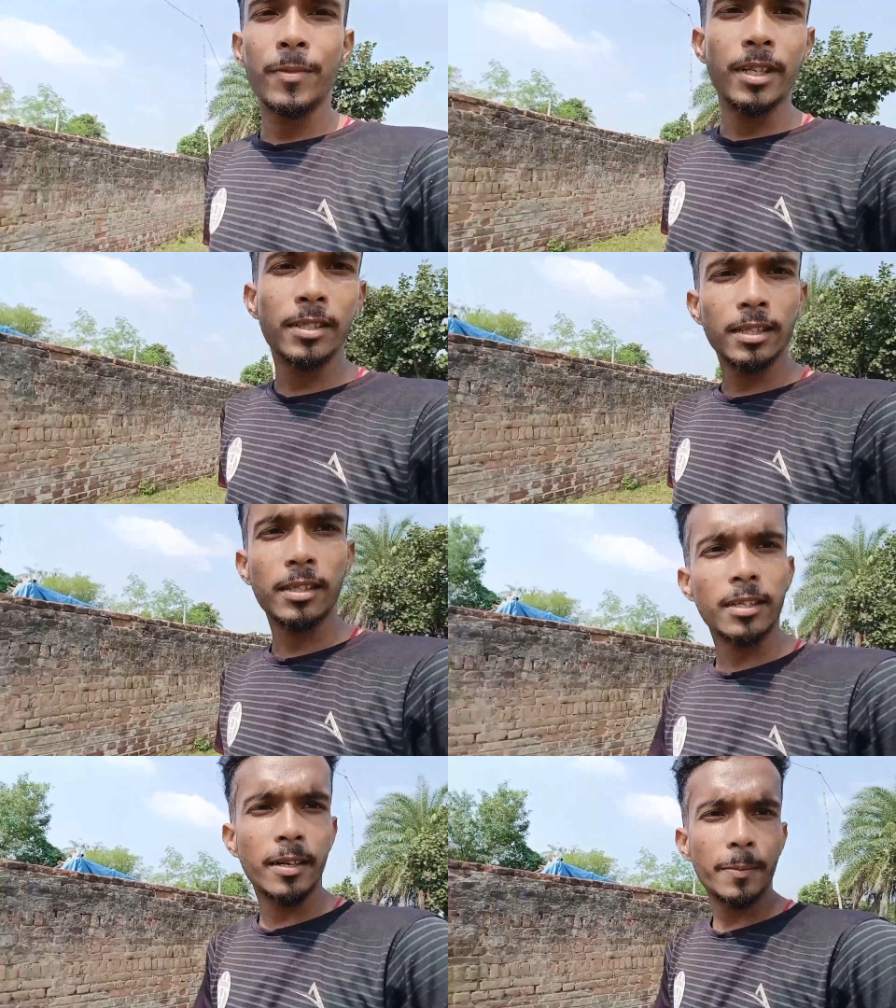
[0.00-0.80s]
देख
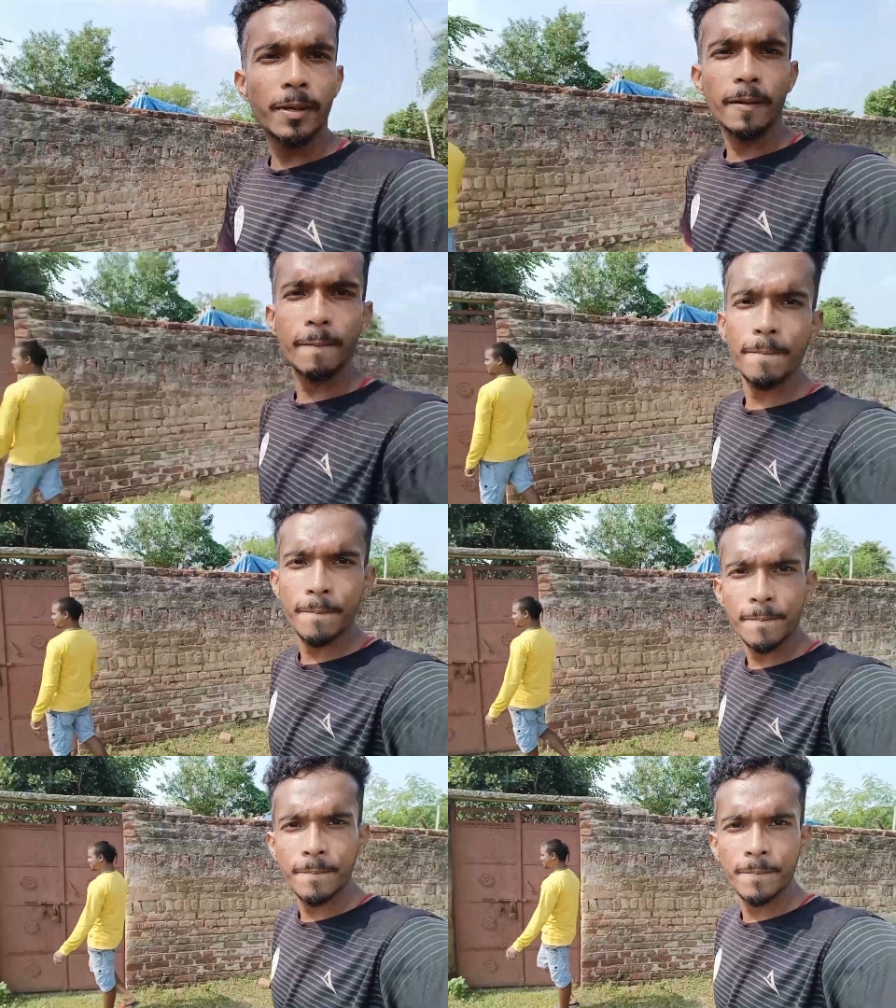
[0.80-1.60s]
सकते हैं यहाँ
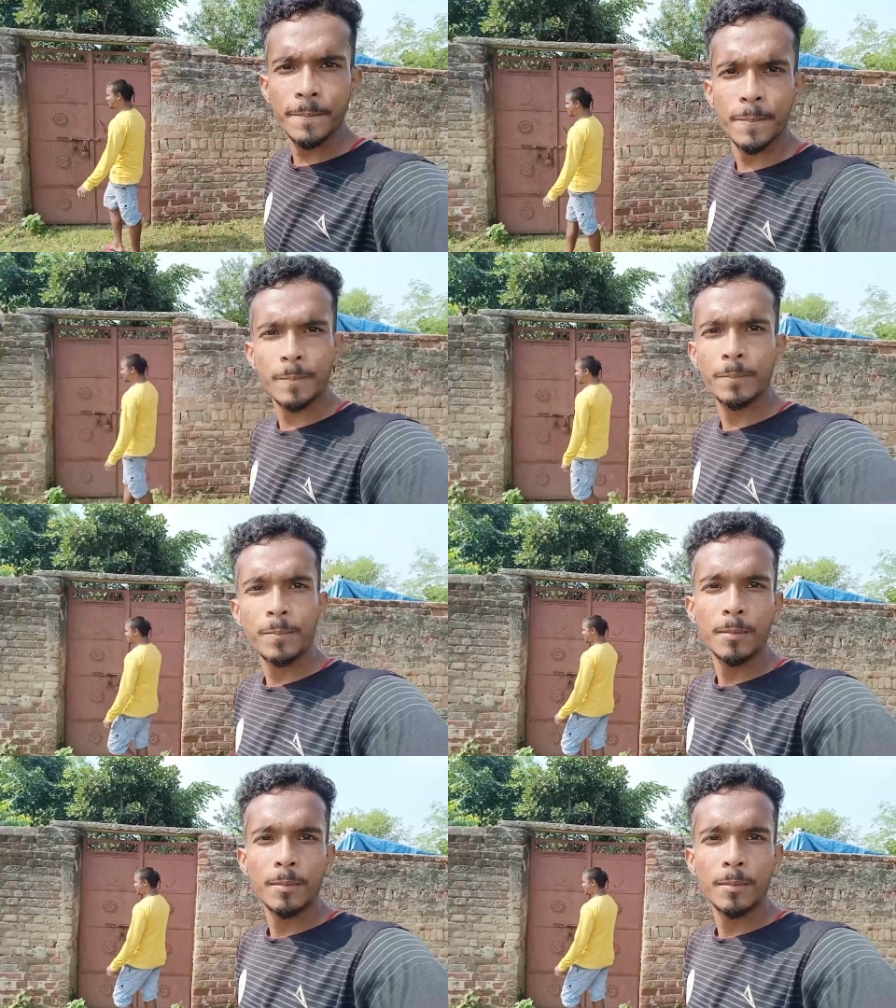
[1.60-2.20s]
पर